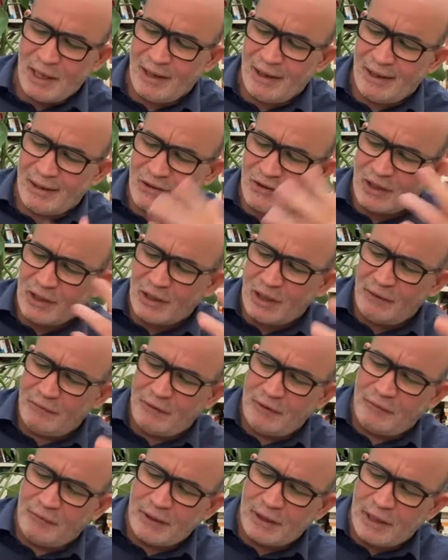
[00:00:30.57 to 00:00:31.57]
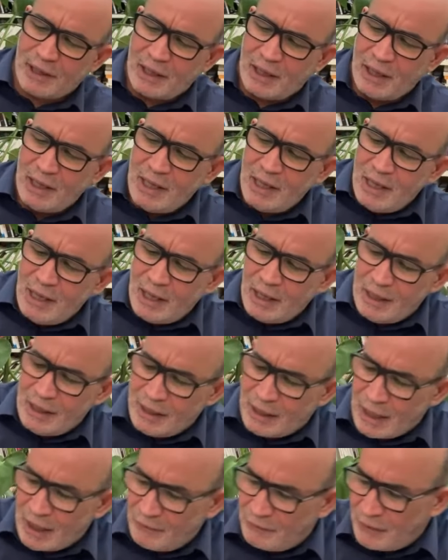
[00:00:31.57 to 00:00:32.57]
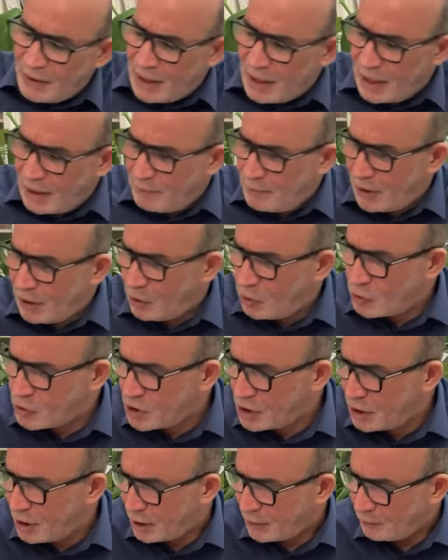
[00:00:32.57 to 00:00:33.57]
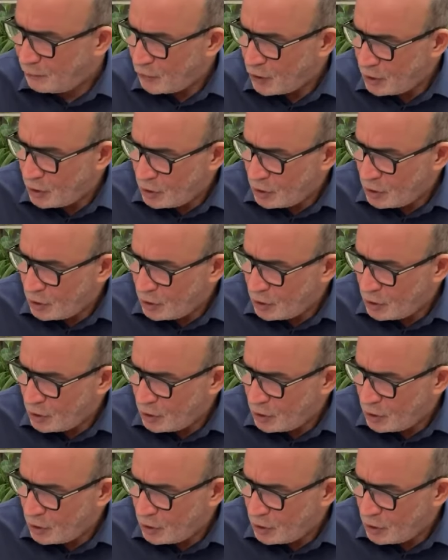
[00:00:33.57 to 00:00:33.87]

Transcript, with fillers: خاصة في الفترة اللي كان فيها بريغوجين